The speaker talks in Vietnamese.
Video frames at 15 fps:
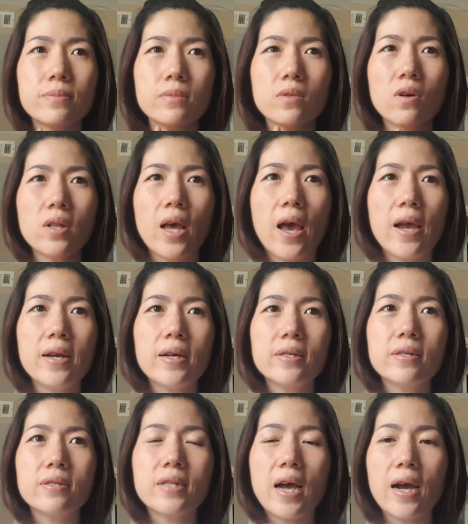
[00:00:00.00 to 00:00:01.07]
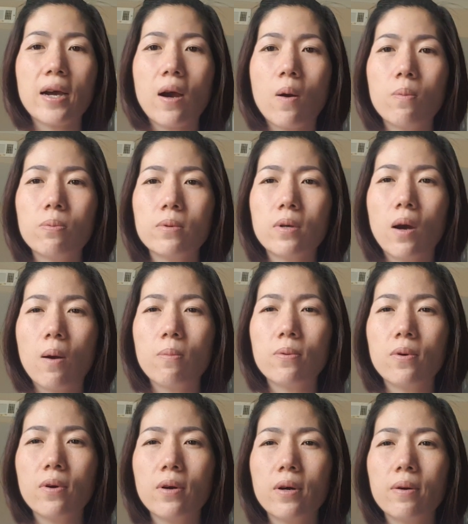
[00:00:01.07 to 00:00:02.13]
có thể là người ta không không
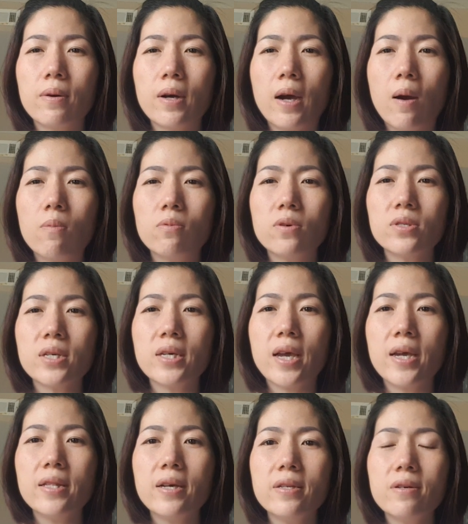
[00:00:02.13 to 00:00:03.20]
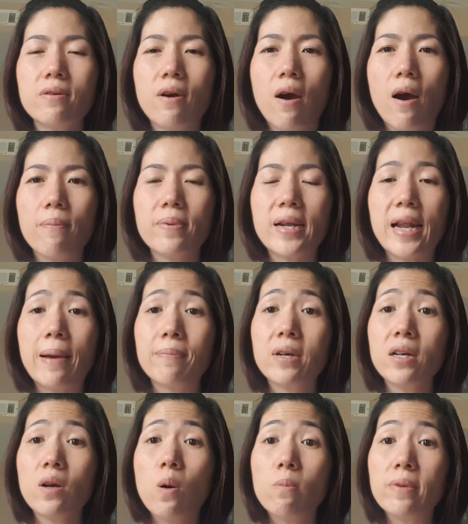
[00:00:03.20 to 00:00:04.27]
có không có suy nghĩ tới trường hợp là làm
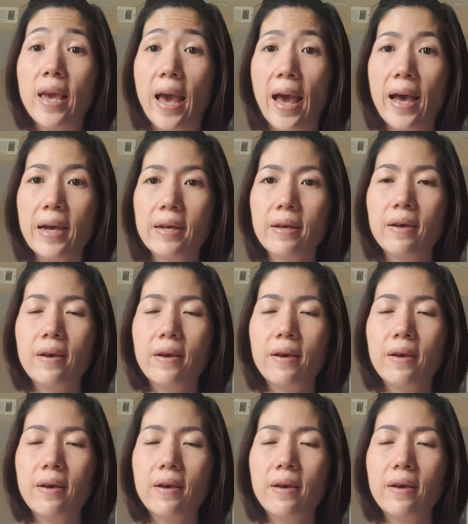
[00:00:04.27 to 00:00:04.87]
kết hôn giả